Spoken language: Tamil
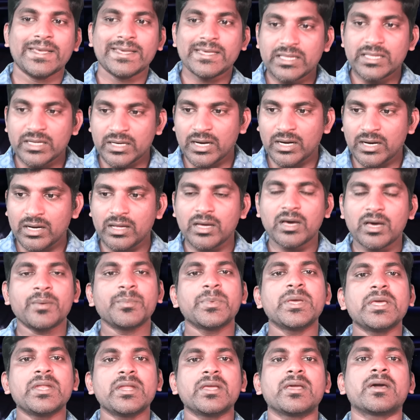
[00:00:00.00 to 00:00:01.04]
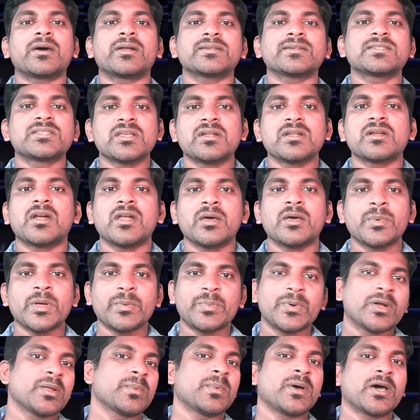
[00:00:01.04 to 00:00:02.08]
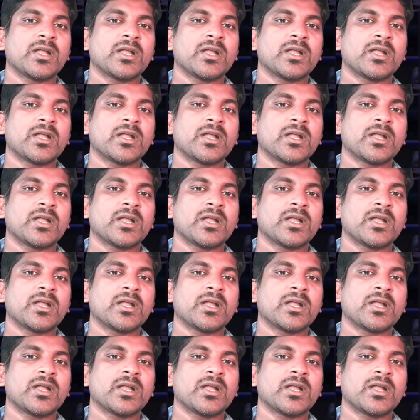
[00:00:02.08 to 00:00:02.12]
இதனால் அமெரிக்க அரசியல் களம் எப்படி